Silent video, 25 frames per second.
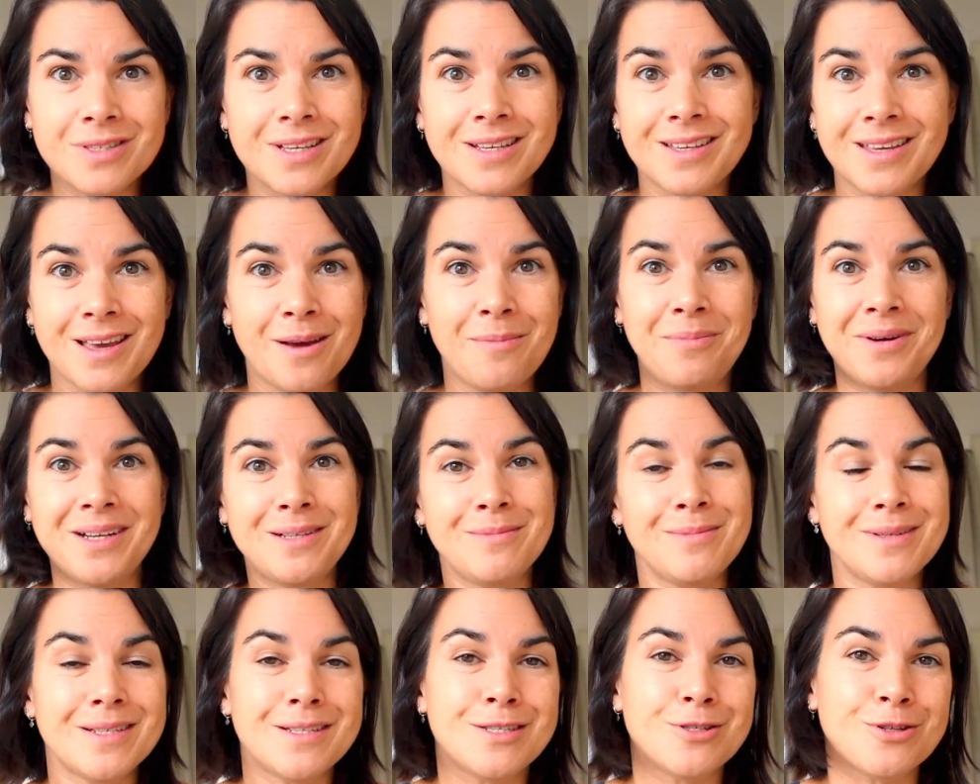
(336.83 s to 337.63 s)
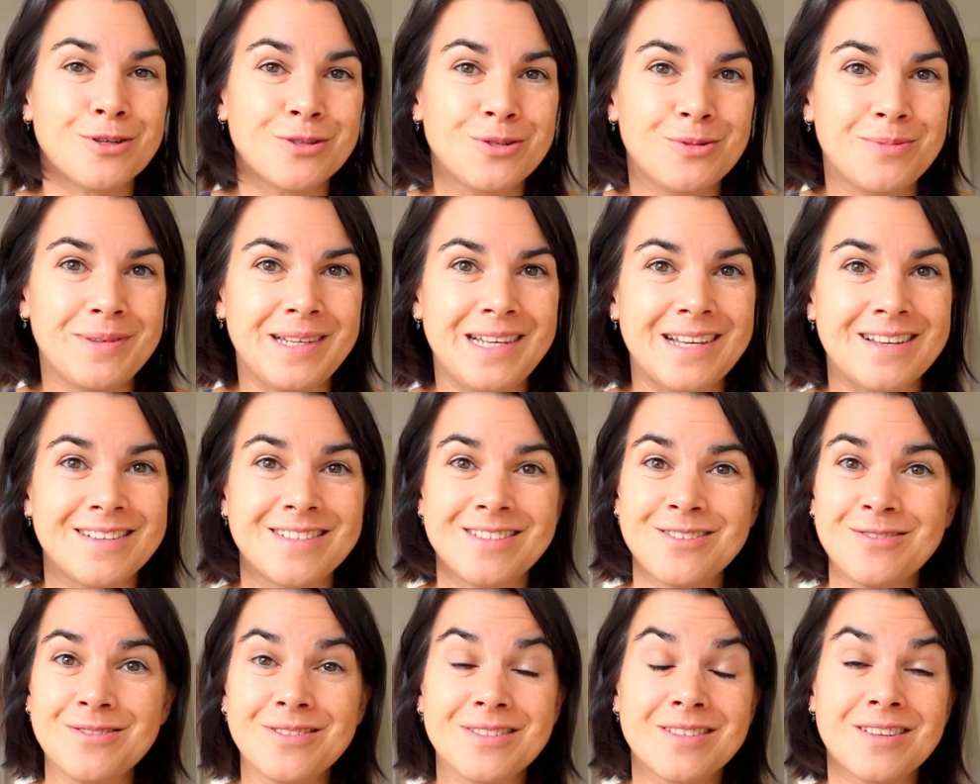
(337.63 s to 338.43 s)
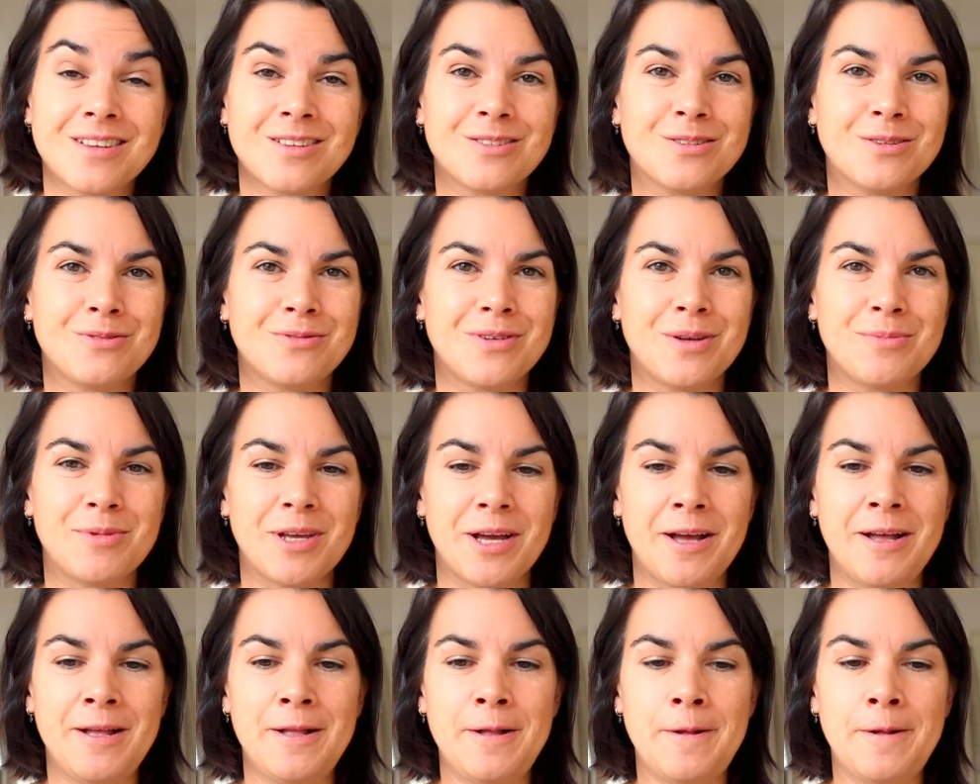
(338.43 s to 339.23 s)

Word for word: C'est qu'il n'y a pas de blessure d'humiliation, c'est que tout va bien.